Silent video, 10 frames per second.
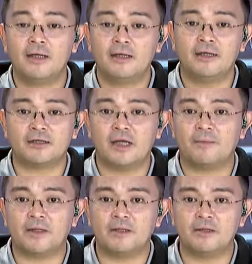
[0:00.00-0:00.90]
is
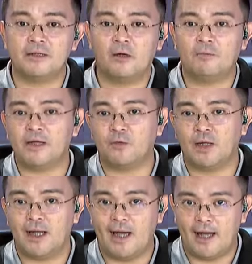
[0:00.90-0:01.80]
dapat hindi daw
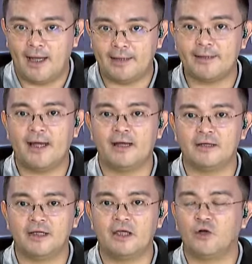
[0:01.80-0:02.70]
paniwalaan
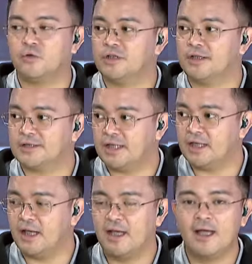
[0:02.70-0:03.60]
ang KOJC,